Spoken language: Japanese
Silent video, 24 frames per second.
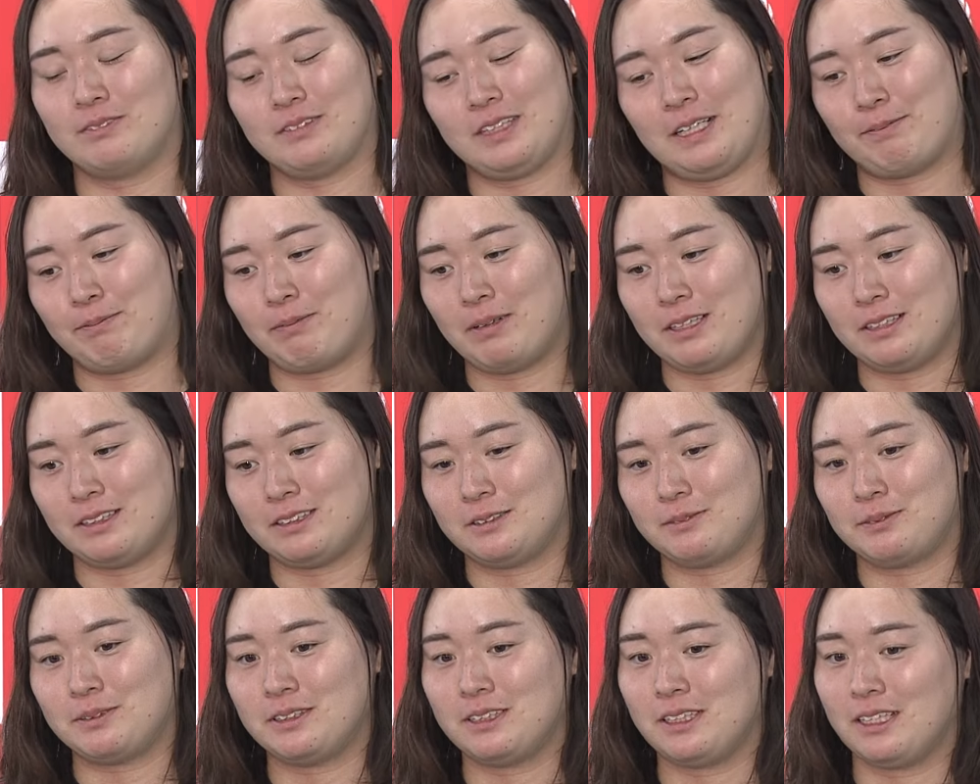やっぱり
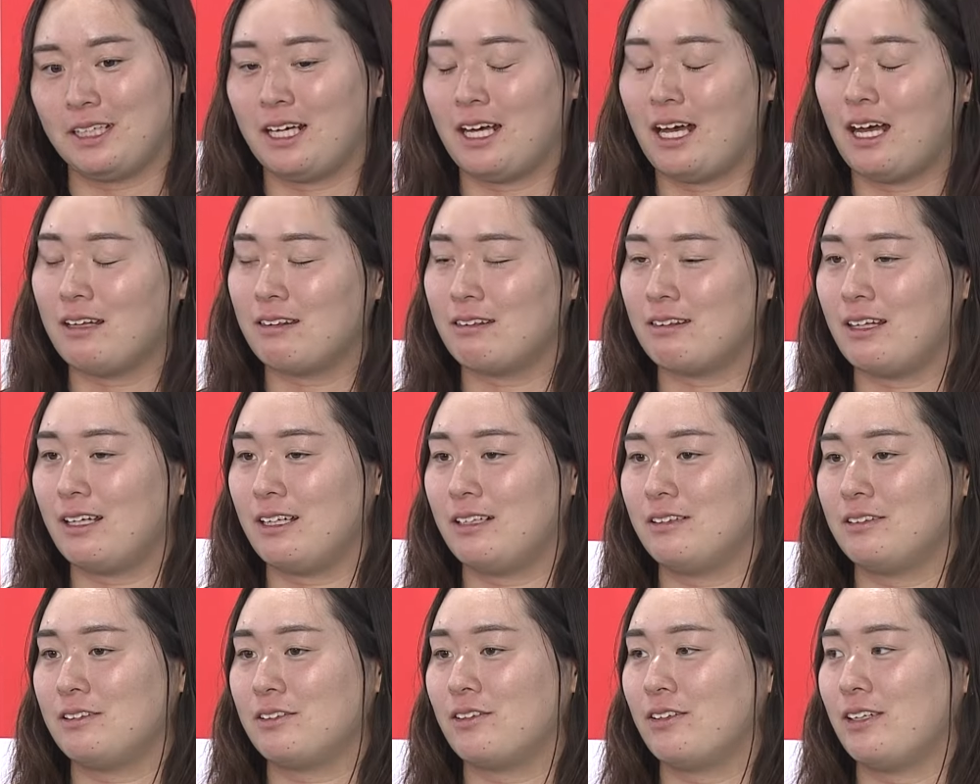自分に合って
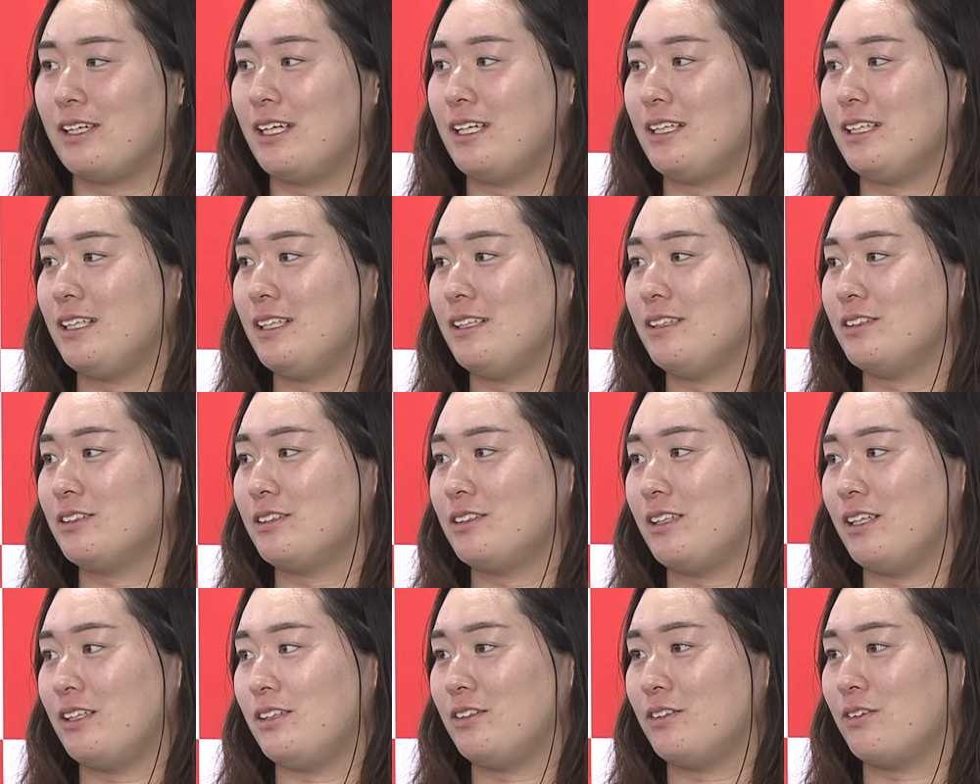るトレーニングっ
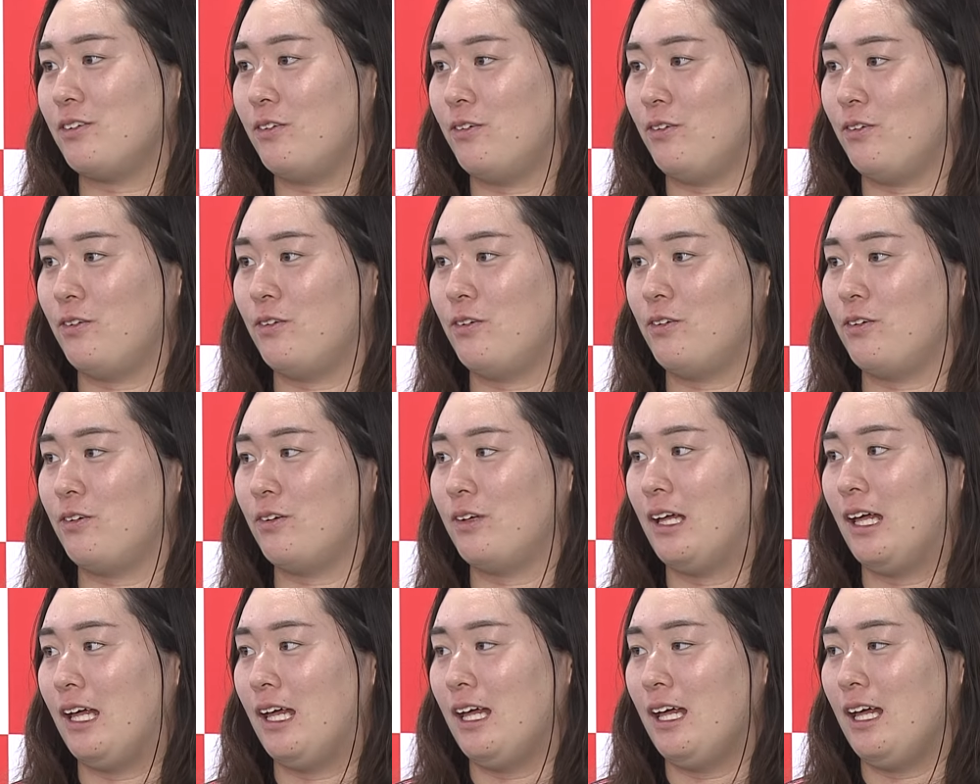ていうのを
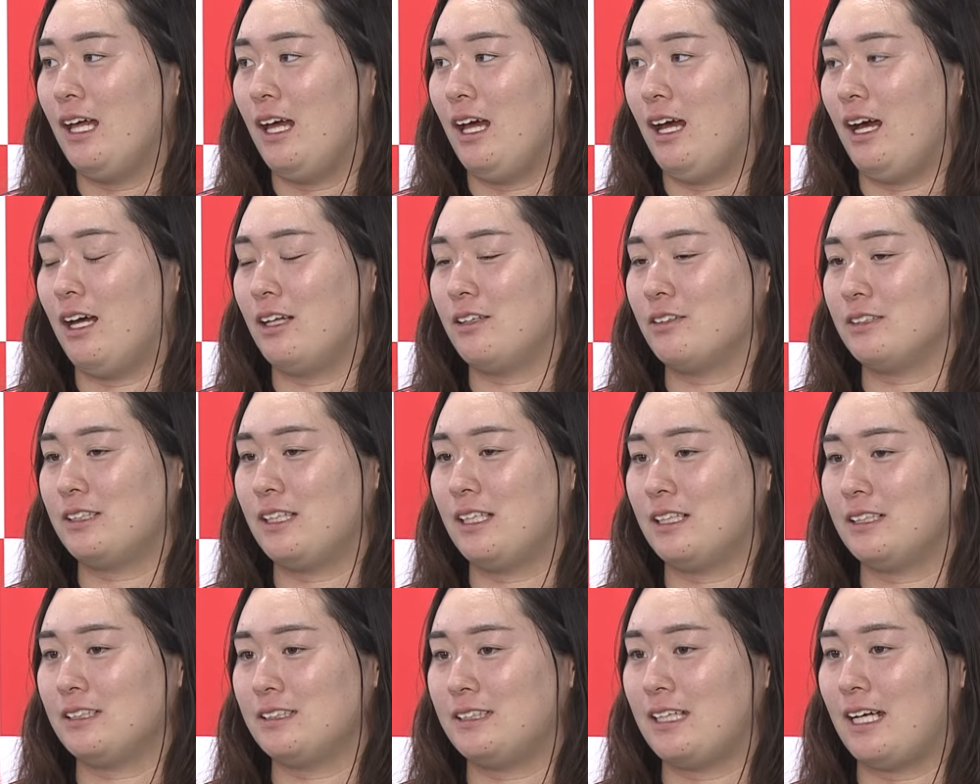あの
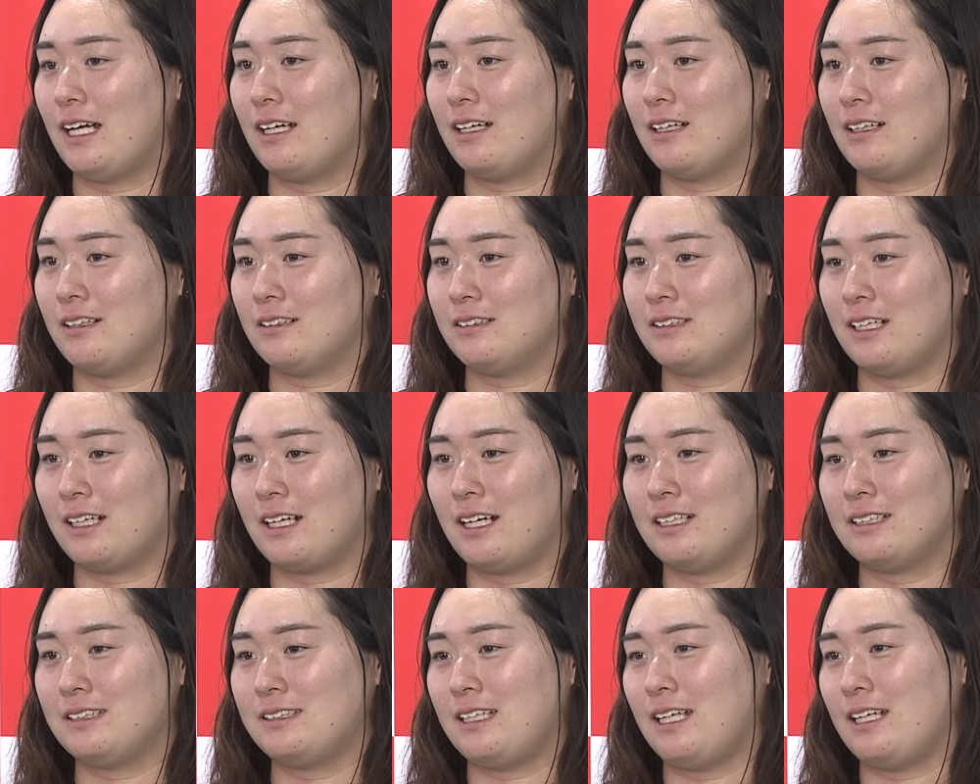ささ
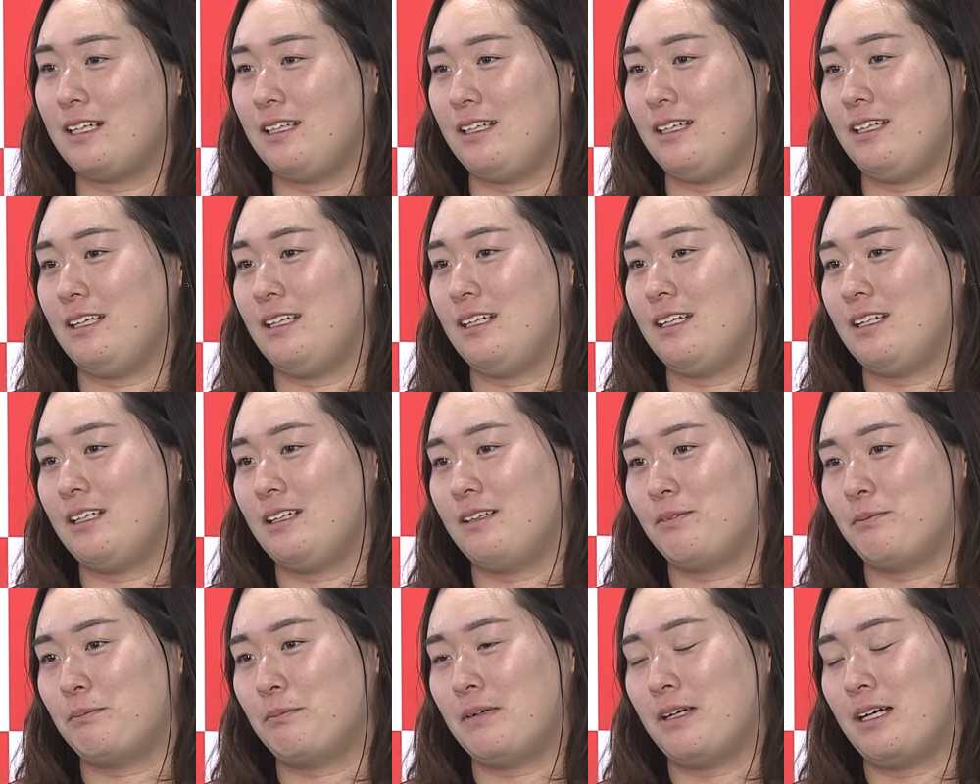探したり、
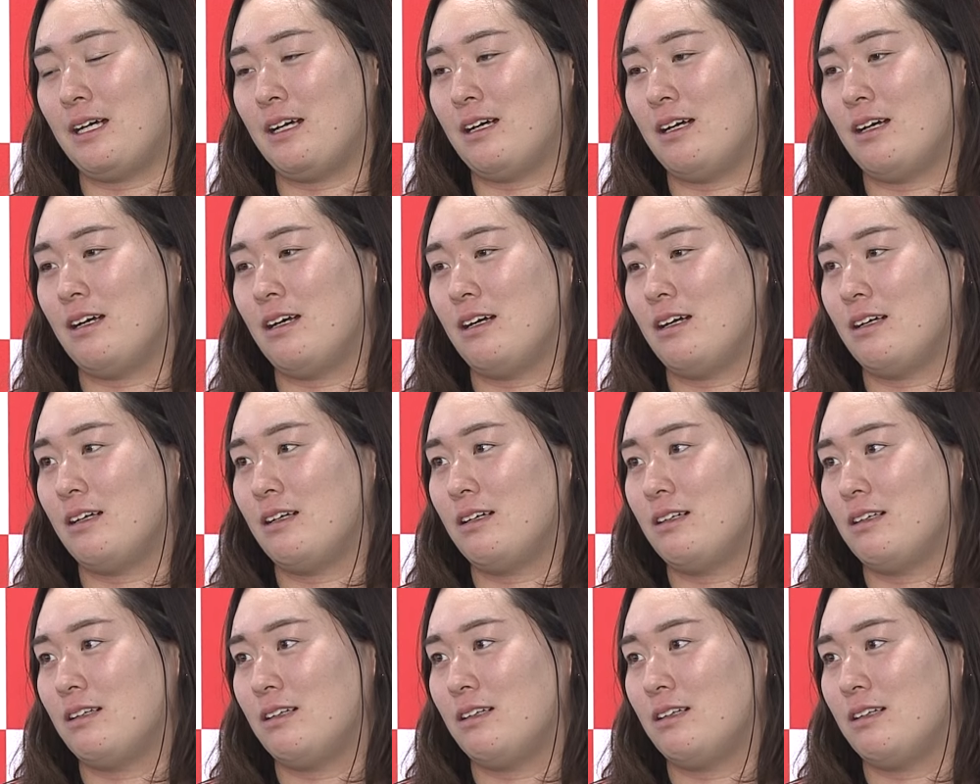まあ、